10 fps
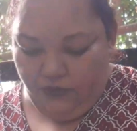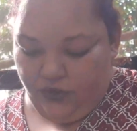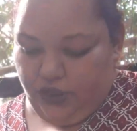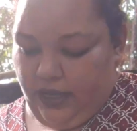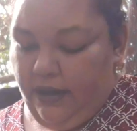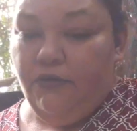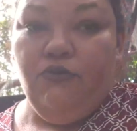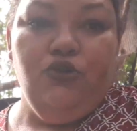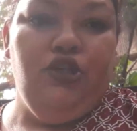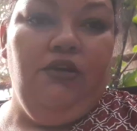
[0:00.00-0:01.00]
um cultivo, é um
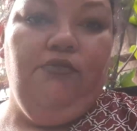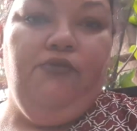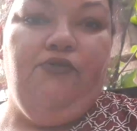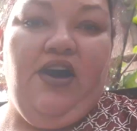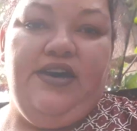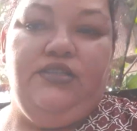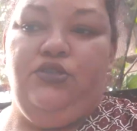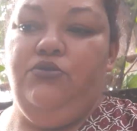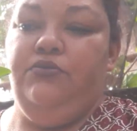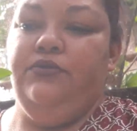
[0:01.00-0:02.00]
cultivo
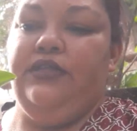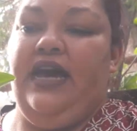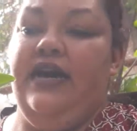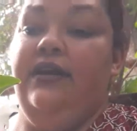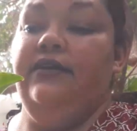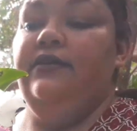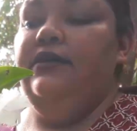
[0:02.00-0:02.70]
fácil, tá?